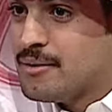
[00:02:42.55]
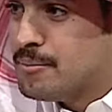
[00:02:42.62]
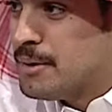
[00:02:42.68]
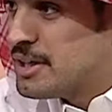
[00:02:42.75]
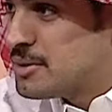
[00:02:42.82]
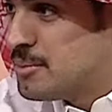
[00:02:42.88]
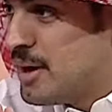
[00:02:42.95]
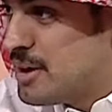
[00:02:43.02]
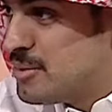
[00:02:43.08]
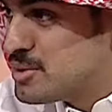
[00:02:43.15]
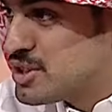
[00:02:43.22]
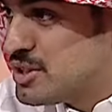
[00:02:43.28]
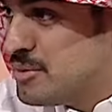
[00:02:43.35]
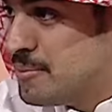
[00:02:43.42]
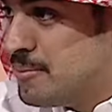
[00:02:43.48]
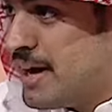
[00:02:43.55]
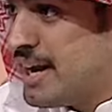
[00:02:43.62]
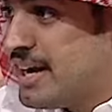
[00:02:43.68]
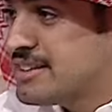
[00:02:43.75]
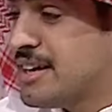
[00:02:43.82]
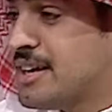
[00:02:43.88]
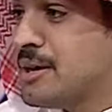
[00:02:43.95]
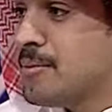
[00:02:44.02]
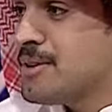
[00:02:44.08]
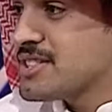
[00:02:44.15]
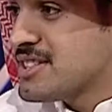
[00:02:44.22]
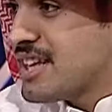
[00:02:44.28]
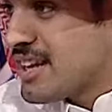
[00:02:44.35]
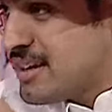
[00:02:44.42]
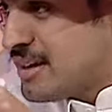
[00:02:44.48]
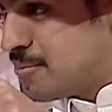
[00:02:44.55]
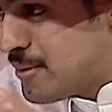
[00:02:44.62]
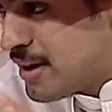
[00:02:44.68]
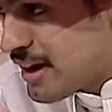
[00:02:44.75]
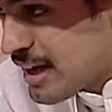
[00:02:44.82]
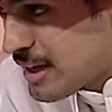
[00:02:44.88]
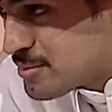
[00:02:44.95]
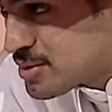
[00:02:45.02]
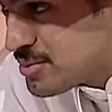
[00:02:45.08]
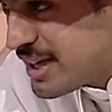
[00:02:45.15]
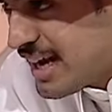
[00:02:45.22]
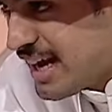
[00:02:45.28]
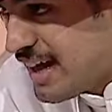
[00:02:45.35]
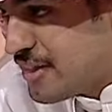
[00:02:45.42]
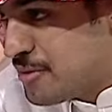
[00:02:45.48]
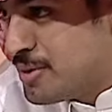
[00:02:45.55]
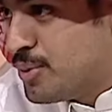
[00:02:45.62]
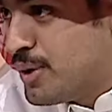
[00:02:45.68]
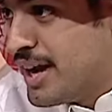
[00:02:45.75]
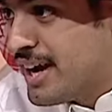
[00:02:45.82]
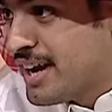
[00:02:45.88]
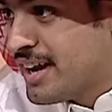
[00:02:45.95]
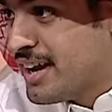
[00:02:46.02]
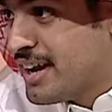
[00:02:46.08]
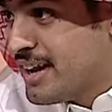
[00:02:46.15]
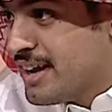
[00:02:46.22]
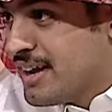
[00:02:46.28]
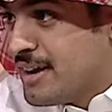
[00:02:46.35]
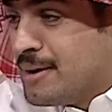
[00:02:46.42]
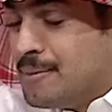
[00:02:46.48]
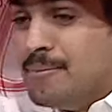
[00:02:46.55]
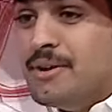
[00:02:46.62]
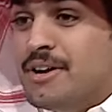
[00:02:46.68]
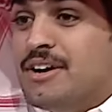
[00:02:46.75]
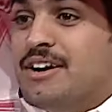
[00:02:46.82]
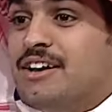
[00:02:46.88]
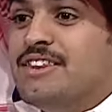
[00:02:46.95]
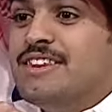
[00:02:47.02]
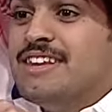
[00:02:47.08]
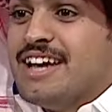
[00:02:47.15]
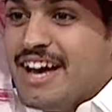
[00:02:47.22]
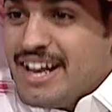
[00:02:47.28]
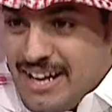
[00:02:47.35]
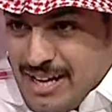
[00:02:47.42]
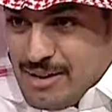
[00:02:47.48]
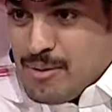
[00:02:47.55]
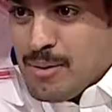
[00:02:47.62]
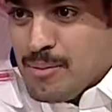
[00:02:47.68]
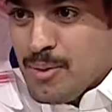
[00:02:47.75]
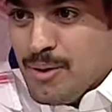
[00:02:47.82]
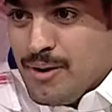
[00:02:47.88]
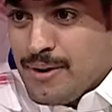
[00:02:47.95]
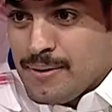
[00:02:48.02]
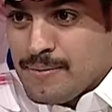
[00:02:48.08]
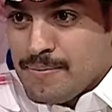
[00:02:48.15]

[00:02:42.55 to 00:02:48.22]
بيت مال المسلمين معناته ان مصدر ال 500 هذه من وين؟ من عندي انا يا المامون